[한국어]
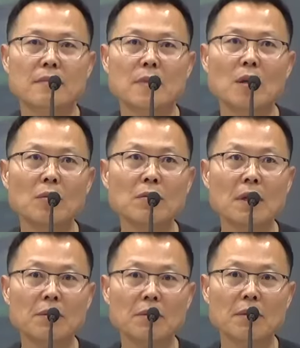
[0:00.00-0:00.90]

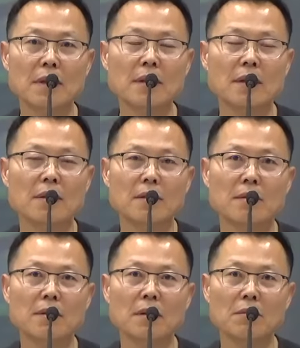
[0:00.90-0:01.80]
허공하고
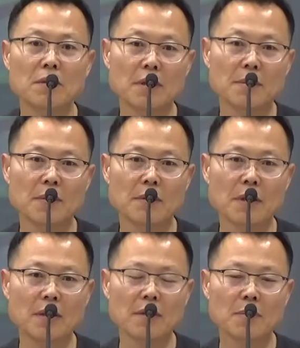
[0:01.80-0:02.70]
똑같아요. 허공이 뭐
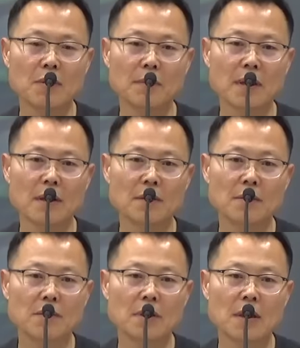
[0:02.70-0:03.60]
화산이
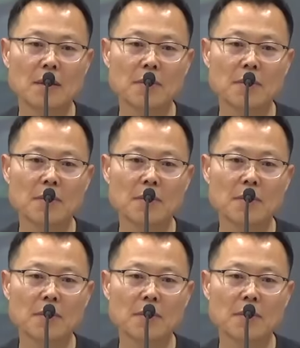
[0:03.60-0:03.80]
폭발하고